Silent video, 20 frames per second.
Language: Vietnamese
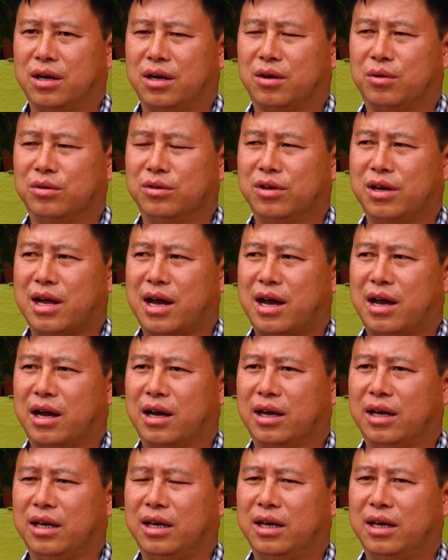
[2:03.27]
cũng như là
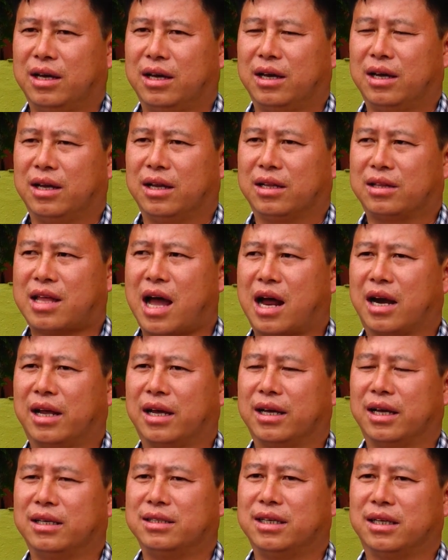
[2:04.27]
cái tăng
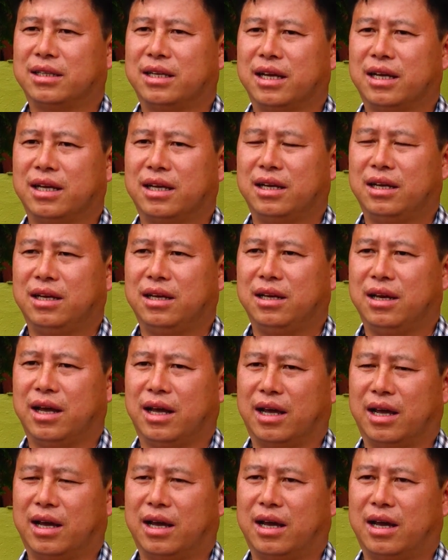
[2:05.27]
lên cái diện tích
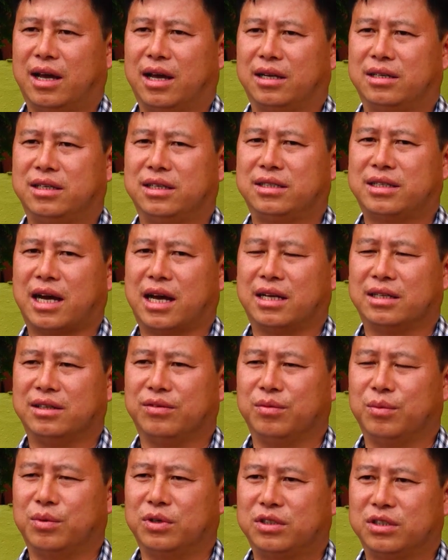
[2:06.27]
để chi trả
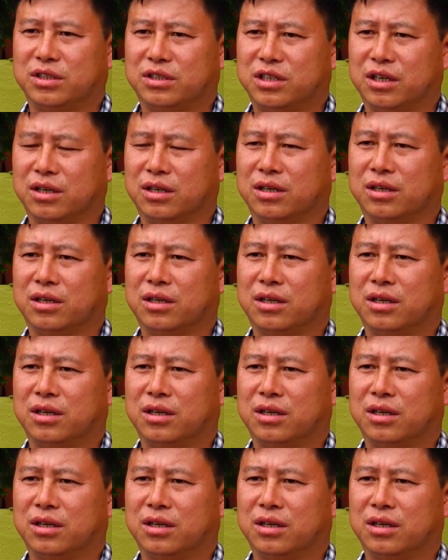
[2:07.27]
dịch vụ rừng